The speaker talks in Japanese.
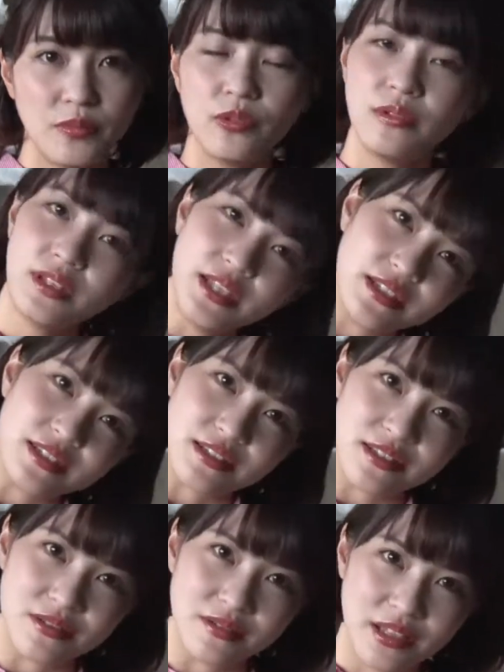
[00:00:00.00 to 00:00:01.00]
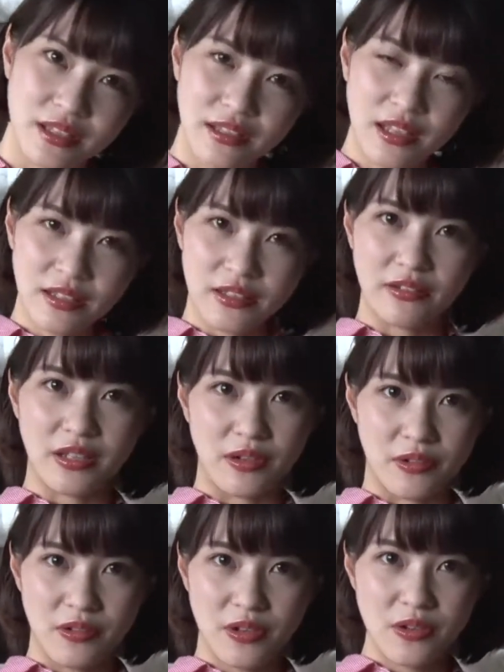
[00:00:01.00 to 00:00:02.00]
ボンテージっていう な, なんていうんや
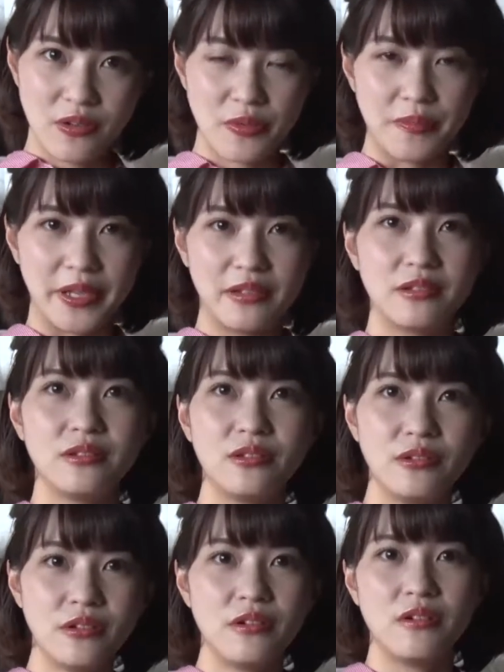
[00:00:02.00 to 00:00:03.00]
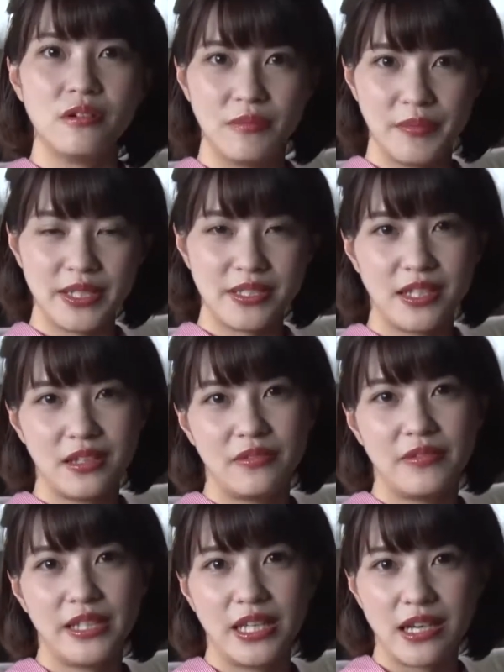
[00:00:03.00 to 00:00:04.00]
ろ、これベルトを水着
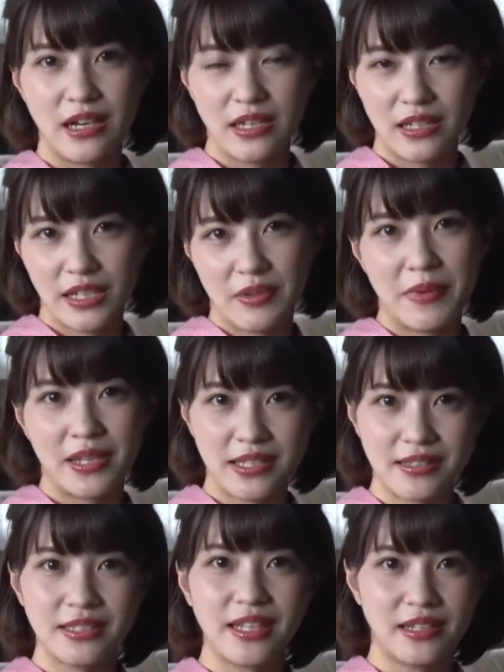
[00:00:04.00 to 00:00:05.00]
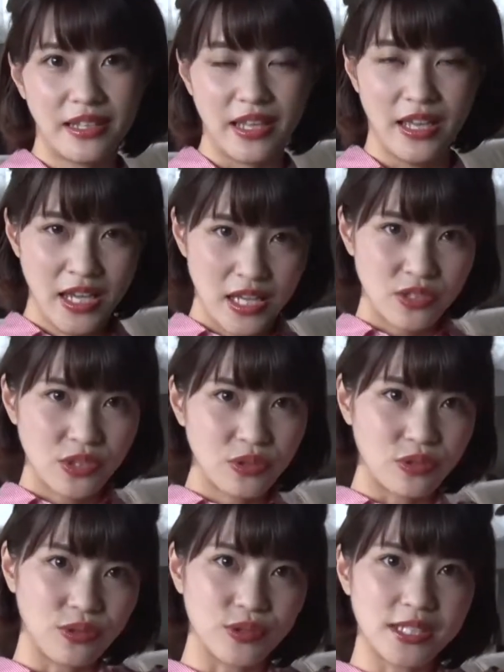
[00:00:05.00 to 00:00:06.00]
の上に体に巻きつけてちょっ
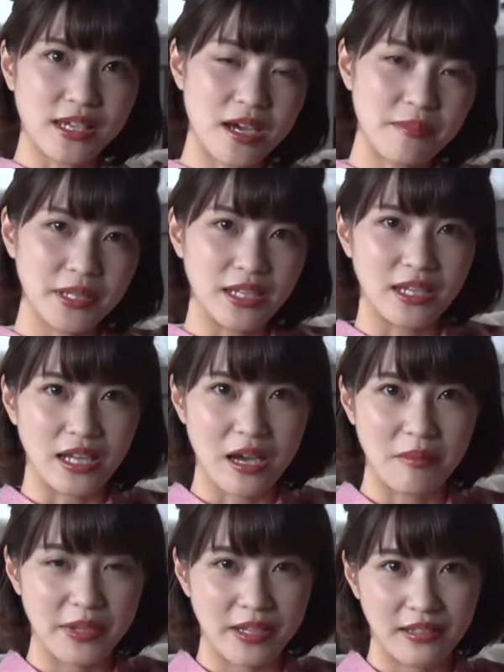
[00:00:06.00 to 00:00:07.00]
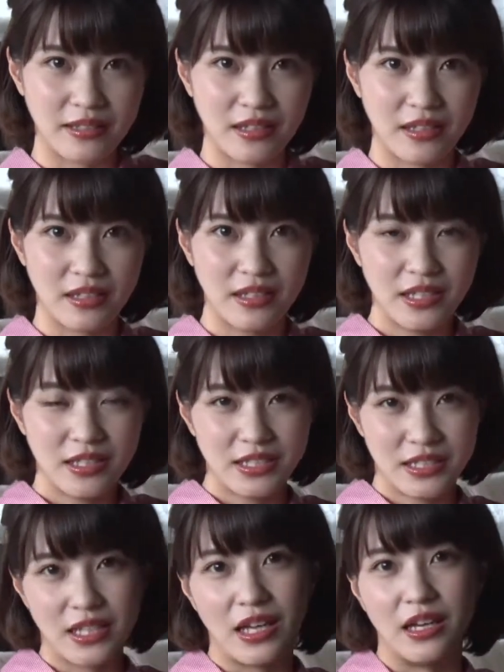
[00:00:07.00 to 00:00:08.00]
とトサカみたいな髪型
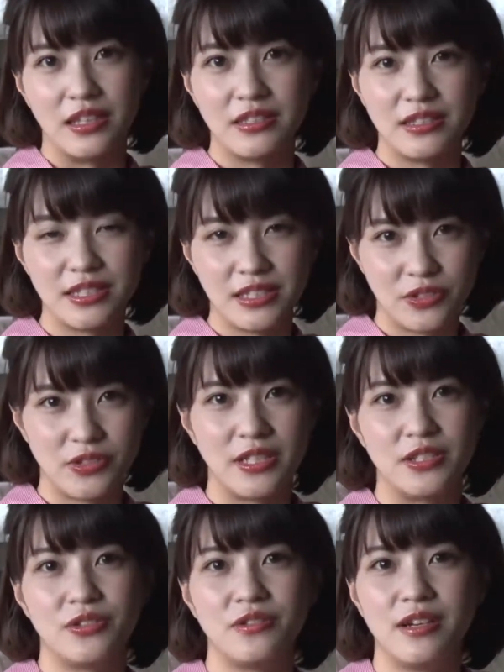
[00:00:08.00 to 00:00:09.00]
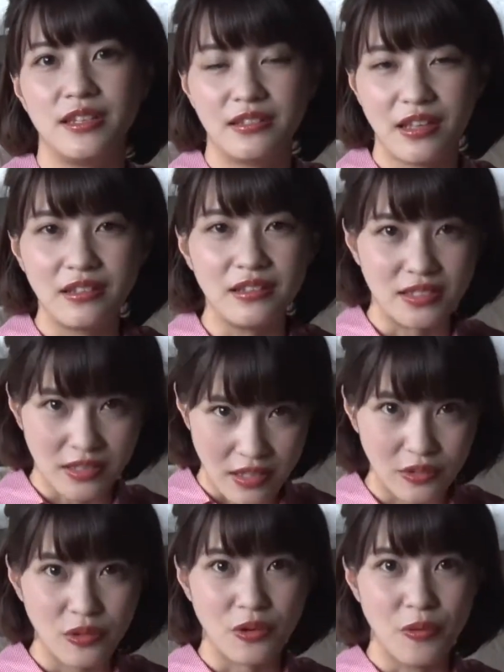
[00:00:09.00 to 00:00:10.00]
したシチュエーションがあったんです
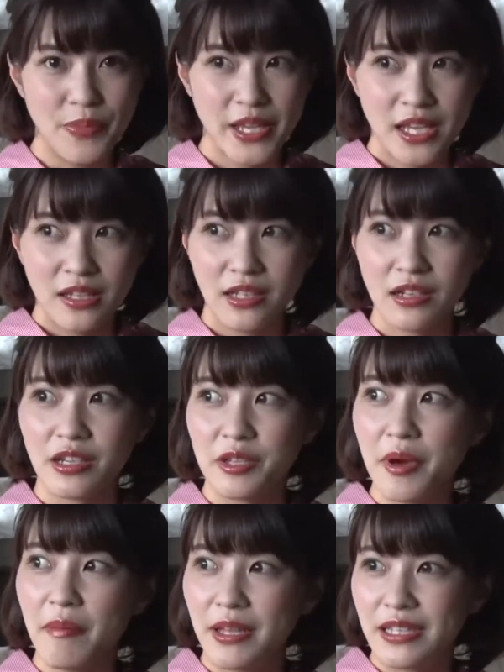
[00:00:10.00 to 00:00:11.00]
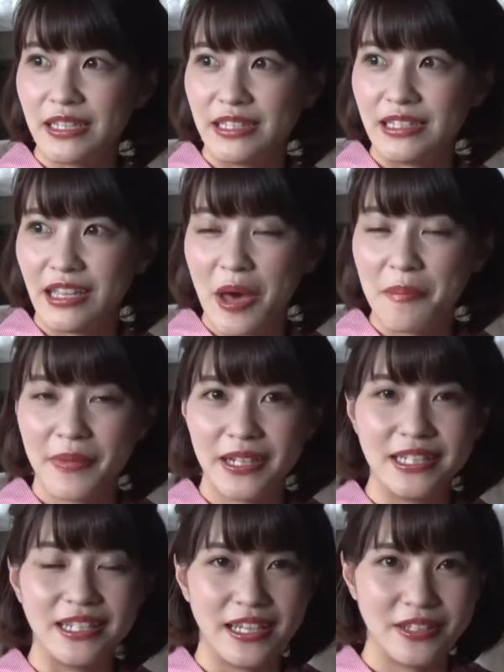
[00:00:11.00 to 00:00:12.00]
けど、なんか今までにあんま
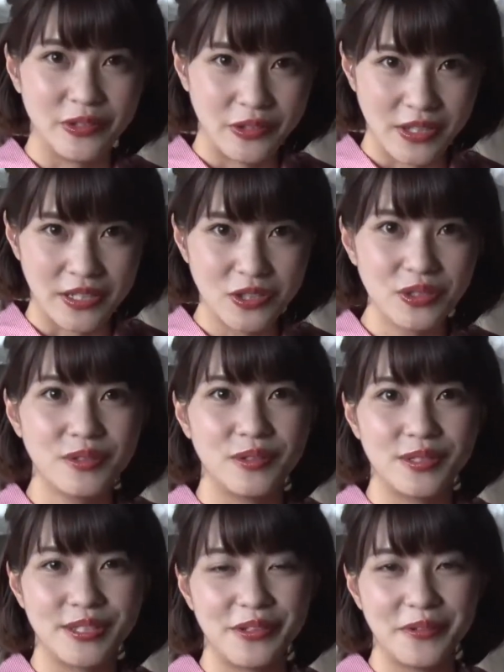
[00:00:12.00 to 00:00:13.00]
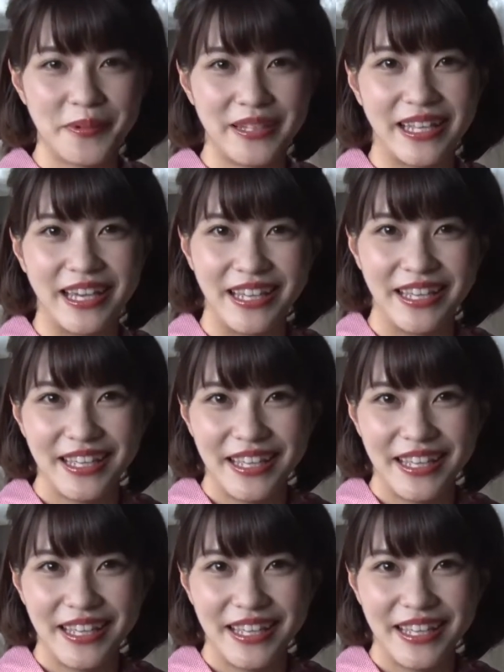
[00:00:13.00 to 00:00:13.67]
りないというか、ちょっと強めな